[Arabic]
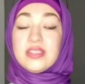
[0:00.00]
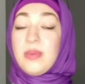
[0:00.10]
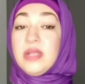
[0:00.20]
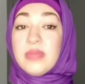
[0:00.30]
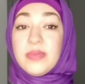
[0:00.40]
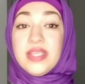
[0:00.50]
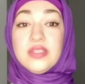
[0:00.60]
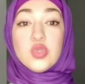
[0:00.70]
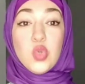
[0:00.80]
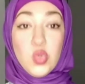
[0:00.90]
طبعا ما
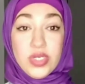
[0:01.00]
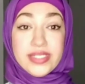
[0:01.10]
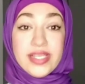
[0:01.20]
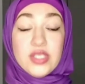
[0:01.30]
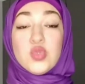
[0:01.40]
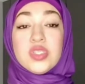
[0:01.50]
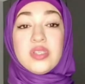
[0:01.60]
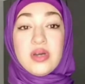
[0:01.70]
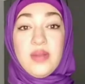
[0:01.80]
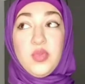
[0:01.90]
بين ذهول الناس
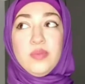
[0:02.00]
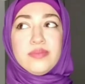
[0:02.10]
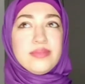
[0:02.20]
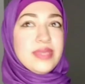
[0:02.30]
واستغرابهم